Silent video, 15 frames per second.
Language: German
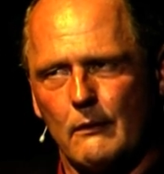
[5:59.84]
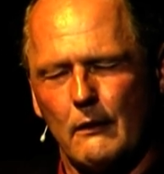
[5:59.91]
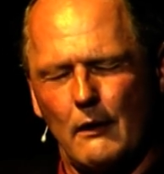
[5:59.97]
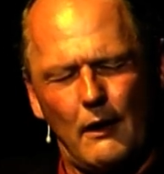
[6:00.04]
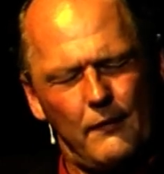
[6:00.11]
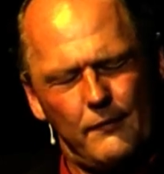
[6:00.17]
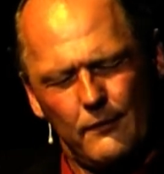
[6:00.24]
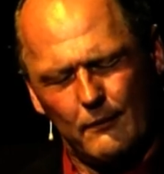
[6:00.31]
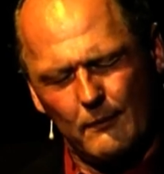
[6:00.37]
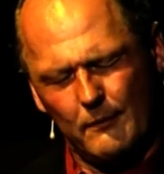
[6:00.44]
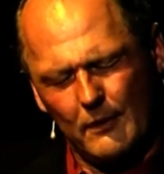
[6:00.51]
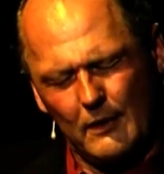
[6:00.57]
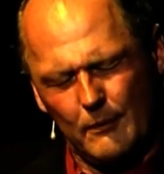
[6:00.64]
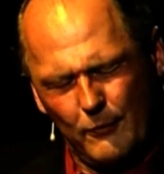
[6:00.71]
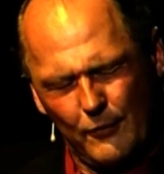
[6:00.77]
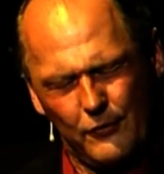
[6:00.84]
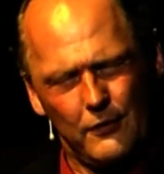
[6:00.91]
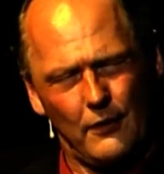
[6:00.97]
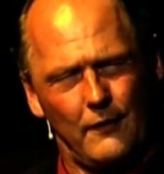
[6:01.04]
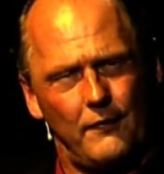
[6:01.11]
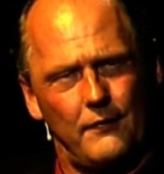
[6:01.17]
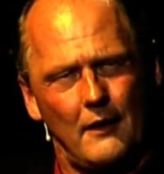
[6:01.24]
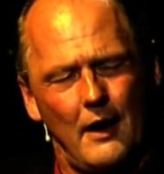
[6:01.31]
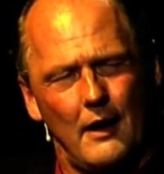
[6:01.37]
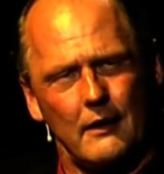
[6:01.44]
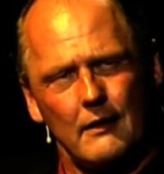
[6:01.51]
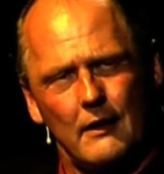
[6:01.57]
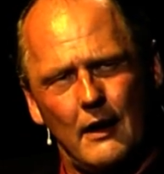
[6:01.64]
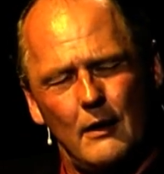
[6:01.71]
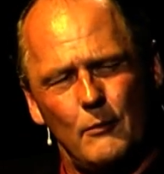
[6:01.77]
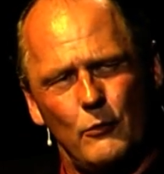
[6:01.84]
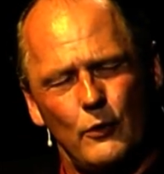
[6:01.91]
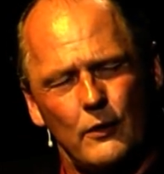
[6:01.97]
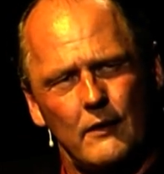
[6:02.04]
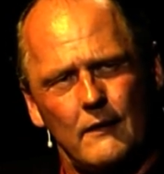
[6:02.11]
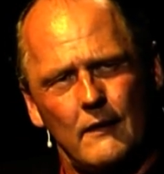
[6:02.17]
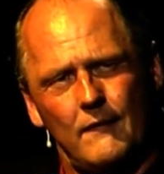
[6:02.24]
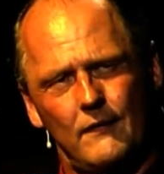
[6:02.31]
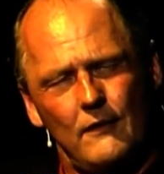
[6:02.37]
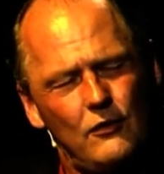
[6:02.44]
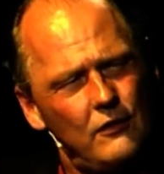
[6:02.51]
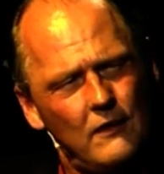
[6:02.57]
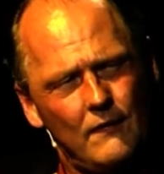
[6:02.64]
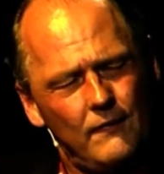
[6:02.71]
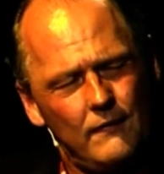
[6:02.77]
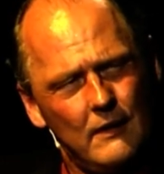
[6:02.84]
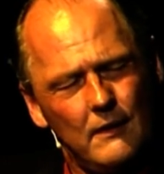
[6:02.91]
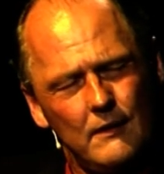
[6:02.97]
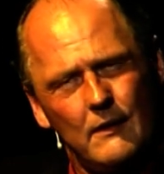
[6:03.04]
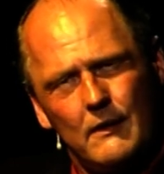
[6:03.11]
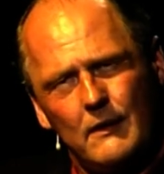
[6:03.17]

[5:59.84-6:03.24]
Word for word: Also, ich muss schon sagen, Helmut, das ist jetzt nicht der